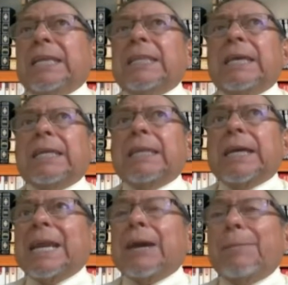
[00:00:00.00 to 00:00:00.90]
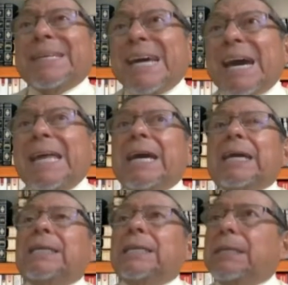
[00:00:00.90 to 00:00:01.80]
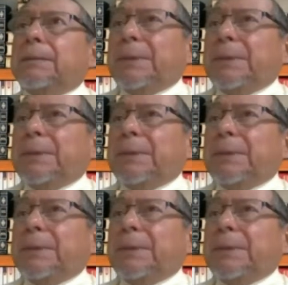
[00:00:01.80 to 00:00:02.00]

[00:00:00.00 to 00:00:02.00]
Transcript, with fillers: de, carga pesada y de,